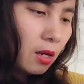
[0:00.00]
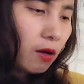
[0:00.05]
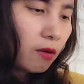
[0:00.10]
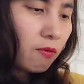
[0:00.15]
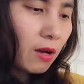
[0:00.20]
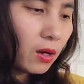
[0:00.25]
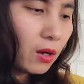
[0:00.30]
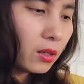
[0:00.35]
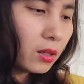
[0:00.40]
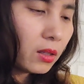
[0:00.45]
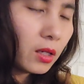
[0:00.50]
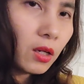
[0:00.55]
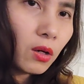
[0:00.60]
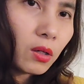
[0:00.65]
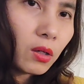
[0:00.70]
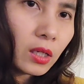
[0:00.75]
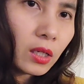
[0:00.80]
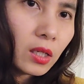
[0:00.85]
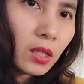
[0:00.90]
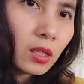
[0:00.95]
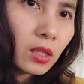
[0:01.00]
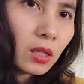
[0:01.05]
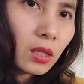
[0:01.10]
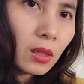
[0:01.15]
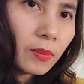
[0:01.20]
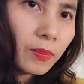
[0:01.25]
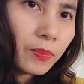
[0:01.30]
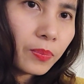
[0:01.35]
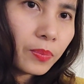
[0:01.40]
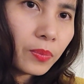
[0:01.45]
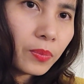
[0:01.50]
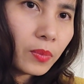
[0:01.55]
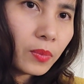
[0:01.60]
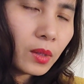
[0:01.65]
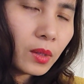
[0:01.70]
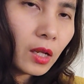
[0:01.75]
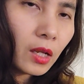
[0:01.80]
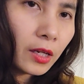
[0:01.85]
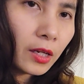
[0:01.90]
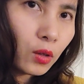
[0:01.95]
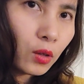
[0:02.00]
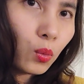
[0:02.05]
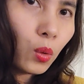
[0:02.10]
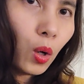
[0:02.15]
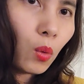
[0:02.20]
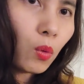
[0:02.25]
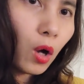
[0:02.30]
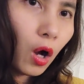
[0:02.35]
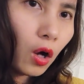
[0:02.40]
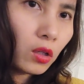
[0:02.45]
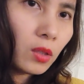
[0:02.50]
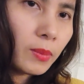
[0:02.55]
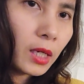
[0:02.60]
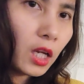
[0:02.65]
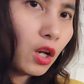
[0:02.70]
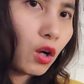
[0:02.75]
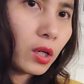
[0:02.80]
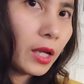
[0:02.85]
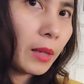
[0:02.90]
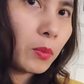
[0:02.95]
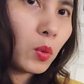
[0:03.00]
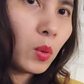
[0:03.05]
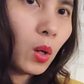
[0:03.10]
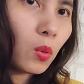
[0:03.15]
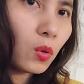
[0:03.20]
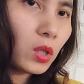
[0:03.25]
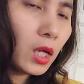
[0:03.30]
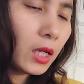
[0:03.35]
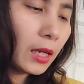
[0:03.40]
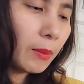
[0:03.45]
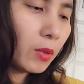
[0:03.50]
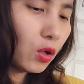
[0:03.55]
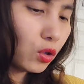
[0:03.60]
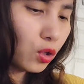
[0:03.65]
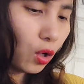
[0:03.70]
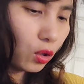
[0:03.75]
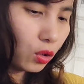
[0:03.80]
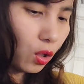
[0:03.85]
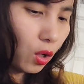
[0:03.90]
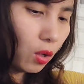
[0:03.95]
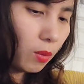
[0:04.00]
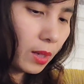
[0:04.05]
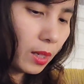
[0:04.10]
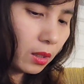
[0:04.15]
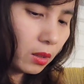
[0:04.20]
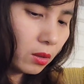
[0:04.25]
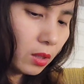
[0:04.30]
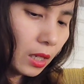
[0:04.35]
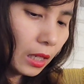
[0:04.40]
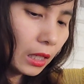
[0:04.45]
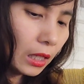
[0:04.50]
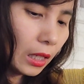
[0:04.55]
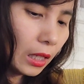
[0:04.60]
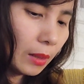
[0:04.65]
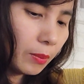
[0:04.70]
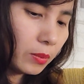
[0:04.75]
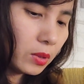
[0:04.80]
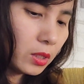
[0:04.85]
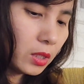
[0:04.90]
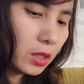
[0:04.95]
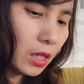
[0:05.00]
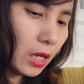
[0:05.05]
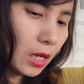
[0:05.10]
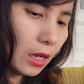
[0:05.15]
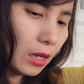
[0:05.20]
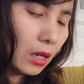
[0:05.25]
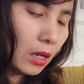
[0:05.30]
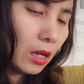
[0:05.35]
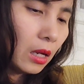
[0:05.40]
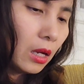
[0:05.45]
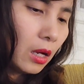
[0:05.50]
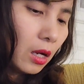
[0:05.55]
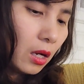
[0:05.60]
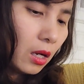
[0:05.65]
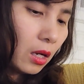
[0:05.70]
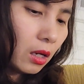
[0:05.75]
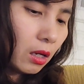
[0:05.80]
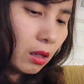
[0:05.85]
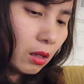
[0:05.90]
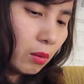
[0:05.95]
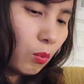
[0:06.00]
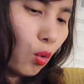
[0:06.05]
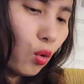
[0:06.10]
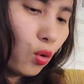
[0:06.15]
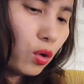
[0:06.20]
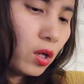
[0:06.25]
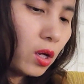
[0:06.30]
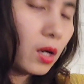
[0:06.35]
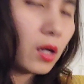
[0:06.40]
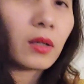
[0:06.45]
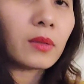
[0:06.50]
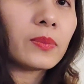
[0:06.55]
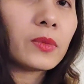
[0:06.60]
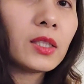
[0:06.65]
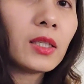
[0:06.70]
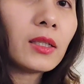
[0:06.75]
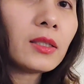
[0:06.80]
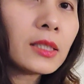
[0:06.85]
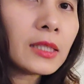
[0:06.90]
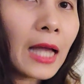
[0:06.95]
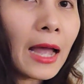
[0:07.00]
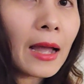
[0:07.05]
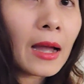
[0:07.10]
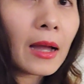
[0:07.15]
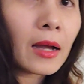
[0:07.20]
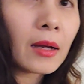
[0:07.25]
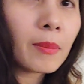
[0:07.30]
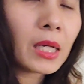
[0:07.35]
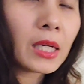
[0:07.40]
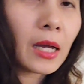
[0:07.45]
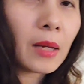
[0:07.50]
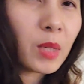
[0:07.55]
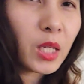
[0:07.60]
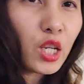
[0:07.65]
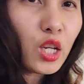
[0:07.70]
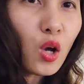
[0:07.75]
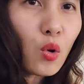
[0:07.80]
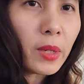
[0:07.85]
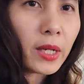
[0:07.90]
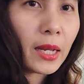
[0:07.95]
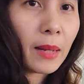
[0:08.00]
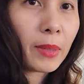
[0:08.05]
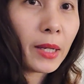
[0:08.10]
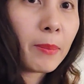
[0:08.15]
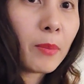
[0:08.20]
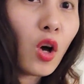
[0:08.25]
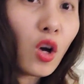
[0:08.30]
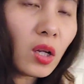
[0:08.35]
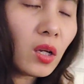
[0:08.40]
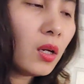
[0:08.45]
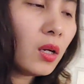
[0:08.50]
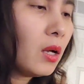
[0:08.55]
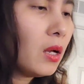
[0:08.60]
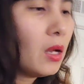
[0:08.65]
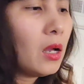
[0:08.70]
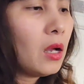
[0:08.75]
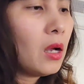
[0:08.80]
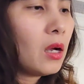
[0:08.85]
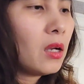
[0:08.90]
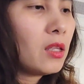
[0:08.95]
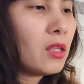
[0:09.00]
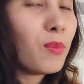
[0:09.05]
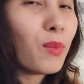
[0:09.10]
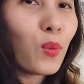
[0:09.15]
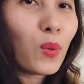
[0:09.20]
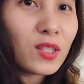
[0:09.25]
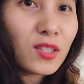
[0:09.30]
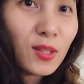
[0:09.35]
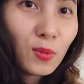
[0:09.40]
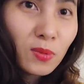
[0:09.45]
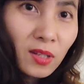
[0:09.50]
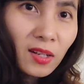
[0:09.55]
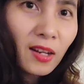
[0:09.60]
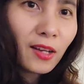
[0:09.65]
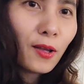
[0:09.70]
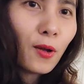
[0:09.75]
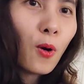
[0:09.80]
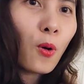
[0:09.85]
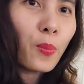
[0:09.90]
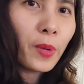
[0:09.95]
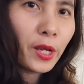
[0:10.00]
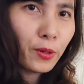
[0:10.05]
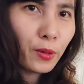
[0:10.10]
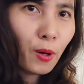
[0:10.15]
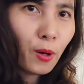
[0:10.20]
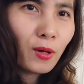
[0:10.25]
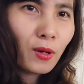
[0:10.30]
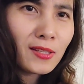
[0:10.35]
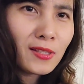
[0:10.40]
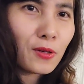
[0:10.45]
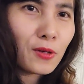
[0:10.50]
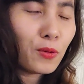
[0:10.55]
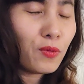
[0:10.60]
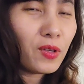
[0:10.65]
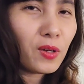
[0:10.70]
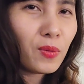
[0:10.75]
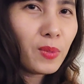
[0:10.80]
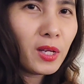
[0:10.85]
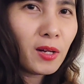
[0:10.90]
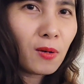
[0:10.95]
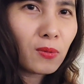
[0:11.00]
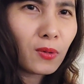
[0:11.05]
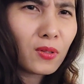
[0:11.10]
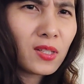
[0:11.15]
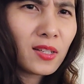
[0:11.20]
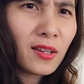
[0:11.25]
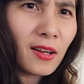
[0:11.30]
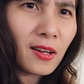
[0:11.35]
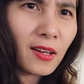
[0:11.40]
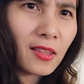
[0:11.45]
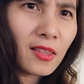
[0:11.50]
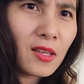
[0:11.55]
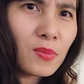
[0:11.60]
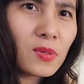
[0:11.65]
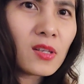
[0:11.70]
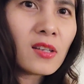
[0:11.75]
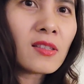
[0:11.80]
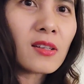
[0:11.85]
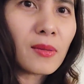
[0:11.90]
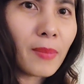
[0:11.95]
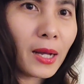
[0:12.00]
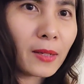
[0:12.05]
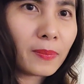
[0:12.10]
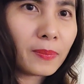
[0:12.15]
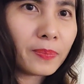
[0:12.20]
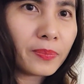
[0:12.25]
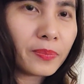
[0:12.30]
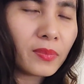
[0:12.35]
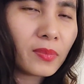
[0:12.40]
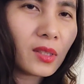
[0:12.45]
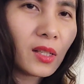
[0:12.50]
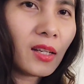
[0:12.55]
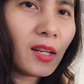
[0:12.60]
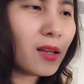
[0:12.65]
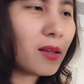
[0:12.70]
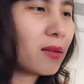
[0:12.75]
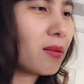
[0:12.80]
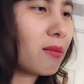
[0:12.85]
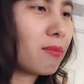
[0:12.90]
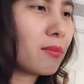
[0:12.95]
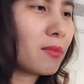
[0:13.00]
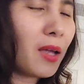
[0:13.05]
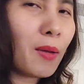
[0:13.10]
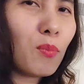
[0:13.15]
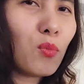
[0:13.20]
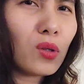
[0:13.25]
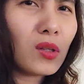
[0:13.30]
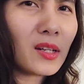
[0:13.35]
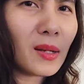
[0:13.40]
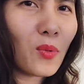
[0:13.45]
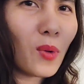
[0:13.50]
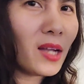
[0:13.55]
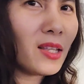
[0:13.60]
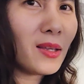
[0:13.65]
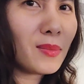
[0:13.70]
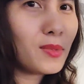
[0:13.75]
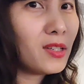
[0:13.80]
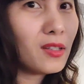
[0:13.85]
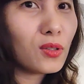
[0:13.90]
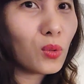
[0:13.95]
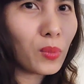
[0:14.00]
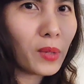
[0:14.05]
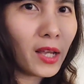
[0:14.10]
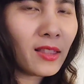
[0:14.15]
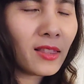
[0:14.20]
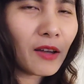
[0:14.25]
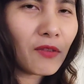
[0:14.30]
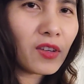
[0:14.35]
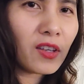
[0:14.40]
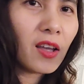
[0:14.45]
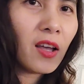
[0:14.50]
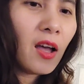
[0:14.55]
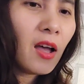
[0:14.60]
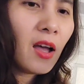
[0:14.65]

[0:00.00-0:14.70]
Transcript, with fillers: và cái lọ này thì um, lần này cũng không có nhưng mà cái lọ này em cũng không có thích lắm cái lọ nhỏ nhỏ mà nó là cái kem chỉ để là à, bôi uh, dưỡng da ban ngày mình đi đâu mình làm kem lót đó nhưng mà quan trọng nhất là cái hộp này nó có cái gì quý vị có biết không đó chính là cái tip sữa rửa mặt cái này em mua từ năm ngoái nhưng em chưa dùng đến tại vì